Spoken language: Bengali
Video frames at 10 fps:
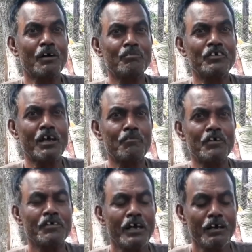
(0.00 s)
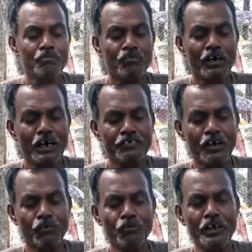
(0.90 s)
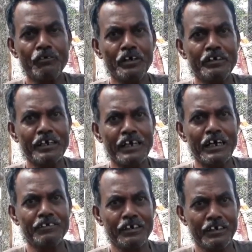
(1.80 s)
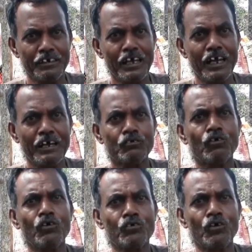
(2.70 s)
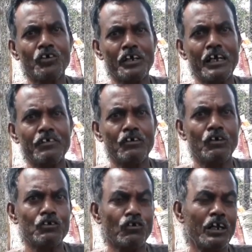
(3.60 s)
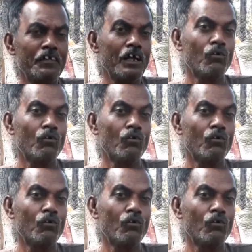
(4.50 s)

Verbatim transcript: ছাব্বিশ ছাব্বিশ আচ্ছা কুড়ি কুড়ি যেটা আছে হ্যাঁ ষোলো ষোলো যেটা আছে ওরা জলে দিলে